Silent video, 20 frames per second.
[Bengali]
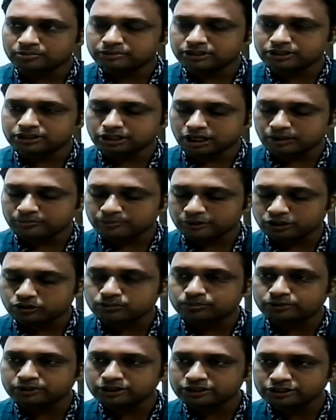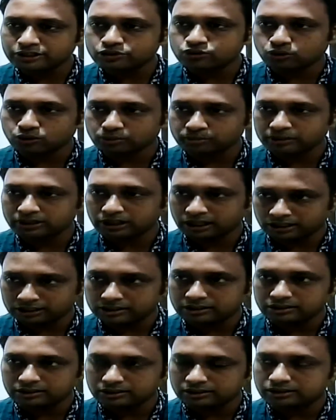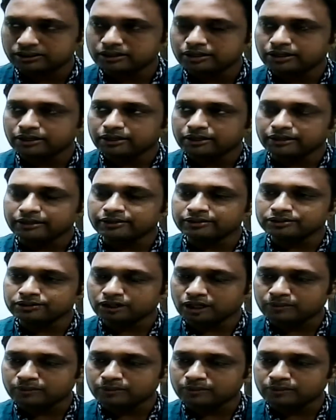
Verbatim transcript: আমি চামড়ার উপরে যে ছবি আঁকি এই